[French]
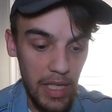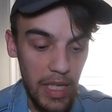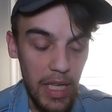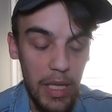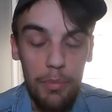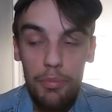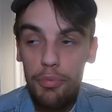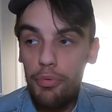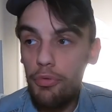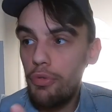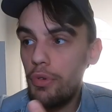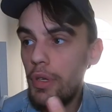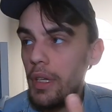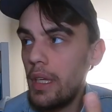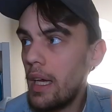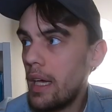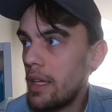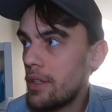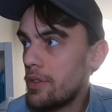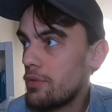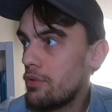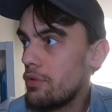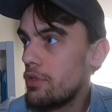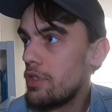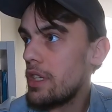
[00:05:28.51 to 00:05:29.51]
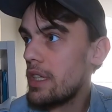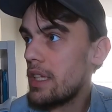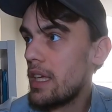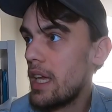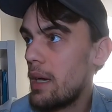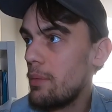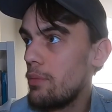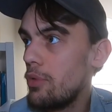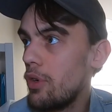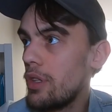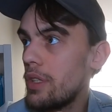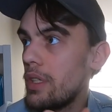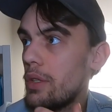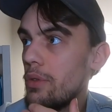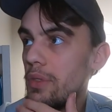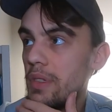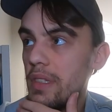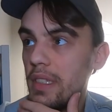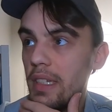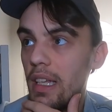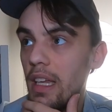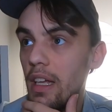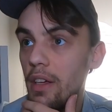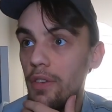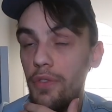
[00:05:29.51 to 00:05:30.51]
Et puis, un sujet qui est abordé
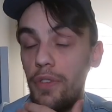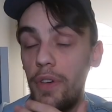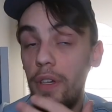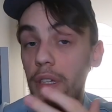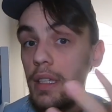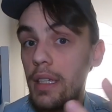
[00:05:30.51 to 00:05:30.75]
aussi à la fin,